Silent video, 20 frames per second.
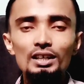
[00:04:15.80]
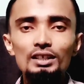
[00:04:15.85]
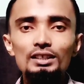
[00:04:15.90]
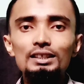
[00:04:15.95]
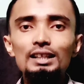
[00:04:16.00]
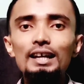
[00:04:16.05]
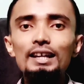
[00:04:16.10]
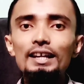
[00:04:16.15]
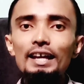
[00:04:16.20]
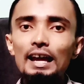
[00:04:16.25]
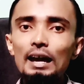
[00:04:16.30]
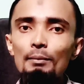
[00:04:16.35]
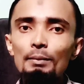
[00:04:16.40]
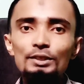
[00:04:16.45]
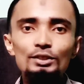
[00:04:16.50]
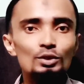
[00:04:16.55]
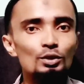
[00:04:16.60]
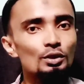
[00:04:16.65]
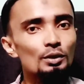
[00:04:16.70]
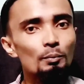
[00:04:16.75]
তাইলে এবার
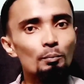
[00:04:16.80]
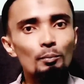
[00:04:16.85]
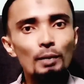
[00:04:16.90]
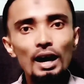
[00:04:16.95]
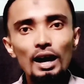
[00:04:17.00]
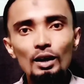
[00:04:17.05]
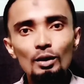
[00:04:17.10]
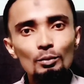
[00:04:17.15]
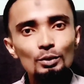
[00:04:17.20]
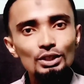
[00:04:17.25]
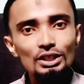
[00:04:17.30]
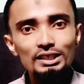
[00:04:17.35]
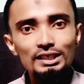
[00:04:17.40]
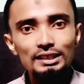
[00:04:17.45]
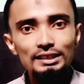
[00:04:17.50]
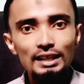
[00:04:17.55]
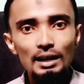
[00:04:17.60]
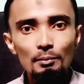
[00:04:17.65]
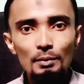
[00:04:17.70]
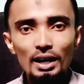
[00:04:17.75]
যখন ভালো মতো একটা
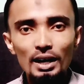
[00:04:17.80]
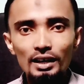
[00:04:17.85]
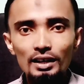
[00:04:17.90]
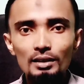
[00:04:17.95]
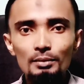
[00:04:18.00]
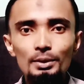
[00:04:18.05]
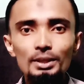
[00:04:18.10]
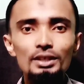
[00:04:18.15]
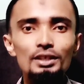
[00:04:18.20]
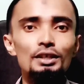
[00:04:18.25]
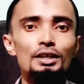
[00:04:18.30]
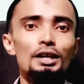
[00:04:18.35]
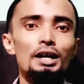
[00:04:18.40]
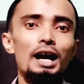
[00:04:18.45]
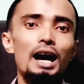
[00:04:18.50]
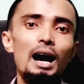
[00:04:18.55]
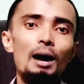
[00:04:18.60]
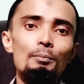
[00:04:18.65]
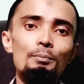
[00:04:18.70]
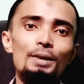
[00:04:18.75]
দাম হাঁকাবেন
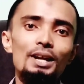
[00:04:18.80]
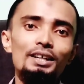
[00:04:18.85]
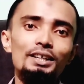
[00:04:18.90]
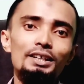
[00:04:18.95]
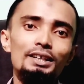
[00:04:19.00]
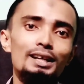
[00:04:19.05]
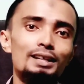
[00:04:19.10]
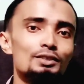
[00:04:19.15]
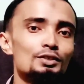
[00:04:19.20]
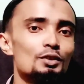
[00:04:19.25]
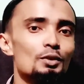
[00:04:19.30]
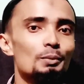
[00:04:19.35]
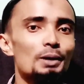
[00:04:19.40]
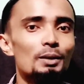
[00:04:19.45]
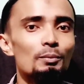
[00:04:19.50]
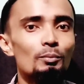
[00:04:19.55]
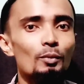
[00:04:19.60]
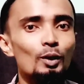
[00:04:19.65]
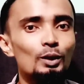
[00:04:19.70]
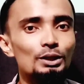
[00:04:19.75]
আপনাকে কাস্টমার
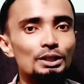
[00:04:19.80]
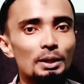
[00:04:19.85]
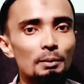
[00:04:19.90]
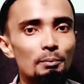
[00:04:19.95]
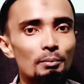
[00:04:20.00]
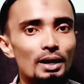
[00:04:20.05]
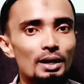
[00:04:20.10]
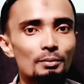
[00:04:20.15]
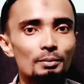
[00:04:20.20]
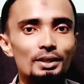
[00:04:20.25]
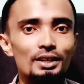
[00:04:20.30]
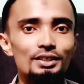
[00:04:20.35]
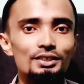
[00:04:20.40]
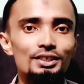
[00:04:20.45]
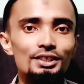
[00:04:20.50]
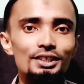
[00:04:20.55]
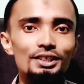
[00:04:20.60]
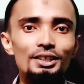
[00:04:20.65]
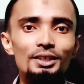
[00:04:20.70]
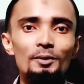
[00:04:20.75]
বলতে পারবে না যে
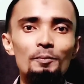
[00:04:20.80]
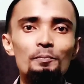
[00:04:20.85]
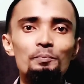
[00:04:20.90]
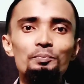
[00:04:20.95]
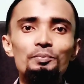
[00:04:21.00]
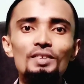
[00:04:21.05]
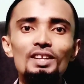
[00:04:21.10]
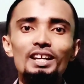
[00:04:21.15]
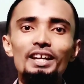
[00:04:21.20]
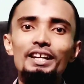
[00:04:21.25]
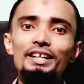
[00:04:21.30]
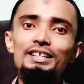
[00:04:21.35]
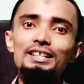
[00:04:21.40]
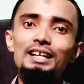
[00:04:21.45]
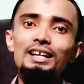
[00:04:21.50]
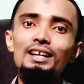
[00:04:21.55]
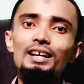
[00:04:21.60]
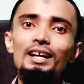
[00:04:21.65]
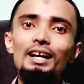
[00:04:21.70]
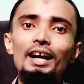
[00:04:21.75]
কি এটা
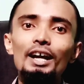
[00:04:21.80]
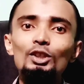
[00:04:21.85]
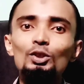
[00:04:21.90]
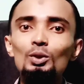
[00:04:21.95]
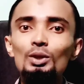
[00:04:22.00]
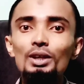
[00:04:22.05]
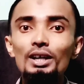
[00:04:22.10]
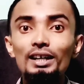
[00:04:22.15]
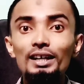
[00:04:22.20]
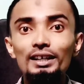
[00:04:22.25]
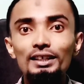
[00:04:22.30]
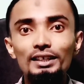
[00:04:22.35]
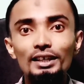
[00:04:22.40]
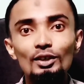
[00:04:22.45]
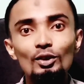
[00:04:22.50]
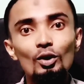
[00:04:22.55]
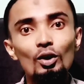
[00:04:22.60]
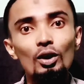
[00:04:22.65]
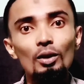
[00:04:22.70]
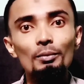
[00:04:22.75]
এত টাকা কেন
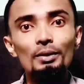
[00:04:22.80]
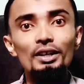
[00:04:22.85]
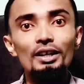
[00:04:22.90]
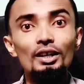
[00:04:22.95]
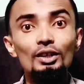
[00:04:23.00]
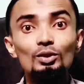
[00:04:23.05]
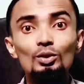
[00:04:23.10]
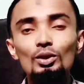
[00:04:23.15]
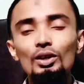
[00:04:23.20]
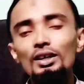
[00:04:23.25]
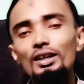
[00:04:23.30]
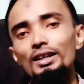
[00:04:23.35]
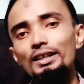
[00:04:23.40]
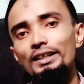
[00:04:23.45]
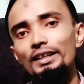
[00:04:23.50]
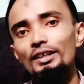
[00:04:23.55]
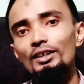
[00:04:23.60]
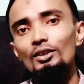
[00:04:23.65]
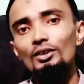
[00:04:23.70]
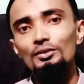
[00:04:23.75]
হবে এত টাকা
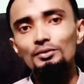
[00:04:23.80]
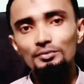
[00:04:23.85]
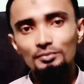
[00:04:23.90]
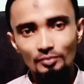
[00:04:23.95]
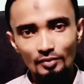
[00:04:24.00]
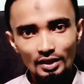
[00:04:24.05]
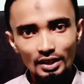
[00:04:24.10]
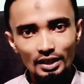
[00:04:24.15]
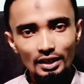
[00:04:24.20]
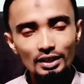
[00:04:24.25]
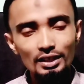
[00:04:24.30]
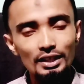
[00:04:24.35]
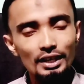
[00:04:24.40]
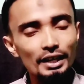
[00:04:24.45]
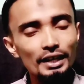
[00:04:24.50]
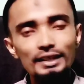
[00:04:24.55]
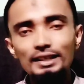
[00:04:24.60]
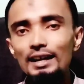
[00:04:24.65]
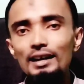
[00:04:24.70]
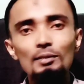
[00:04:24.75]
কেন হ্যাঁ
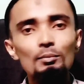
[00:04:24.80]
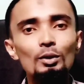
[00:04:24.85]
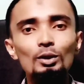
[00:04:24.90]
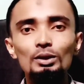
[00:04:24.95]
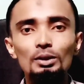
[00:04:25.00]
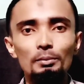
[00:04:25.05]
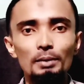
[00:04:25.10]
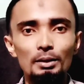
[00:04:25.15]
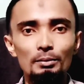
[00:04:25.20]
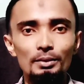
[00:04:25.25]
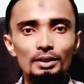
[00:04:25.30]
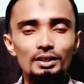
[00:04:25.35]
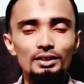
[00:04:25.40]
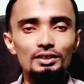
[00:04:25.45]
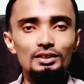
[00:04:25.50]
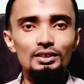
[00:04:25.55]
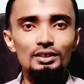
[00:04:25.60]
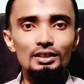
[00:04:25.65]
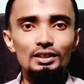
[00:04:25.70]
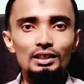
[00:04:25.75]
এটা আর বলতে পারবে না
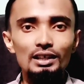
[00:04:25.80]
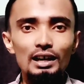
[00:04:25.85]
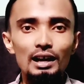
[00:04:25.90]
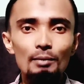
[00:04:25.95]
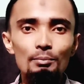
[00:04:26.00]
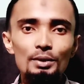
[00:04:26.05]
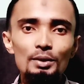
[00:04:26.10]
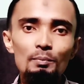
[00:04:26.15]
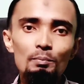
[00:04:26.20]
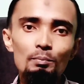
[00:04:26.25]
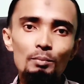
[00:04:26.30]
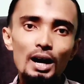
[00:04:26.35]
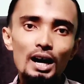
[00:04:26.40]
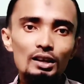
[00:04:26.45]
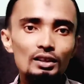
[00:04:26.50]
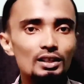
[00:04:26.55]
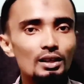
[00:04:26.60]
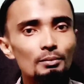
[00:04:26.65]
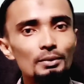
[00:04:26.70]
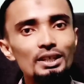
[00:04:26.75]
আপনি ভালো
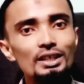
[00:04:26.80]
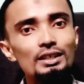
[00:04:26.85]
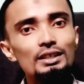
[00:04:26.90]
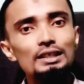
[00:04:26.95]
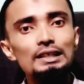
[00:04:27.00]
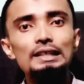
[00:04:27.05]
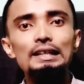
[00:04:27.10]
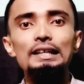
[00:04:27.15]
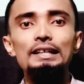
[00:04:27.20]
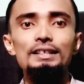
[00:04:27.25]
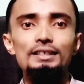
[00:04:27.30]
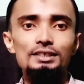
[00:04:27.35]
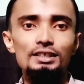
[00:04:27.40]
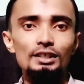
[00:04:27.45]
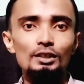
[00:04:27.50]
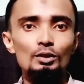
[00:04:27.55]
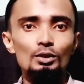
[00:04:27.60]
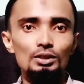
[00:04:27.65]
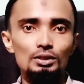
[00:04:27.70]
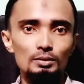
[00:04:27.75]
দামে এটা সেল
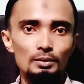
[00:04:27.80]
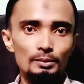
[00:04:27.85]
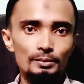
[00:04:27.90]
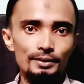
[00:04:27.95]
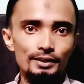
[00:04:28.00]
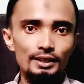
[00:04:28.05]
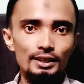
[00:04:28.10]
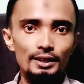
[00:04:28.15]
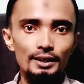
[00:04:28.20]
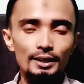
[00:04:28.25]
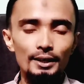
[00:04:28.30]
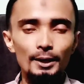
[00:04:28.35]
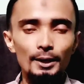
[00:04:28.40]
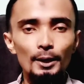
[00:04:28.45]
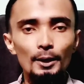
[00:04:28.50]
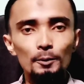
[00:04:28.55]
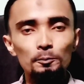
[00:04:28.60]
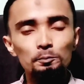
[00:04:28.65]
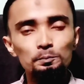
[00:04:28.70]
করতে পারবেন হ্যাঁ